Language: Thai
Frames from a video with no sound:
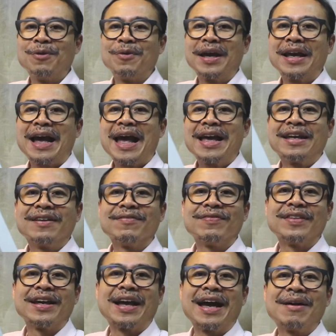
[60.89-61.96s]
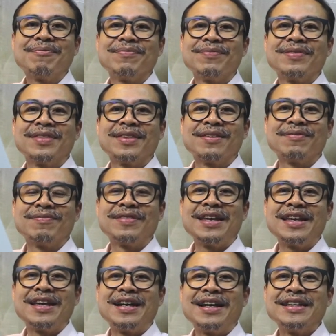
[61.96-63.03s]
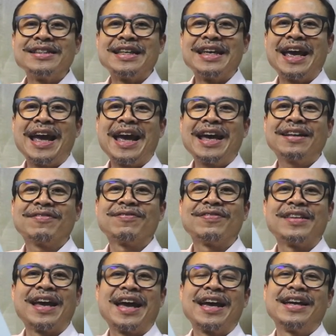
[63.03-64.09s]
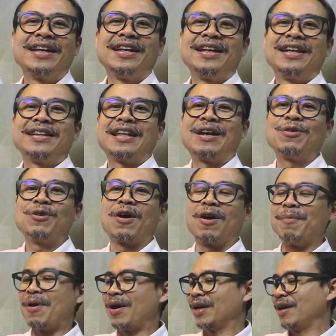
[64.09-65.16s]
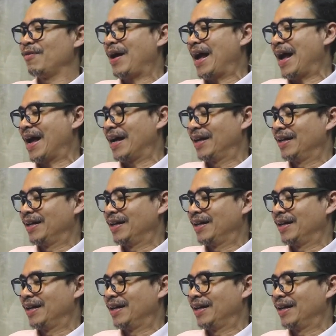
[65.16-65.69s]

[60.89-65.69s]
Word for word: นดูใกล้ๆนะครับนี่เลยสีแอดนะฮะแต่ลุงหนอบอกเลยว่า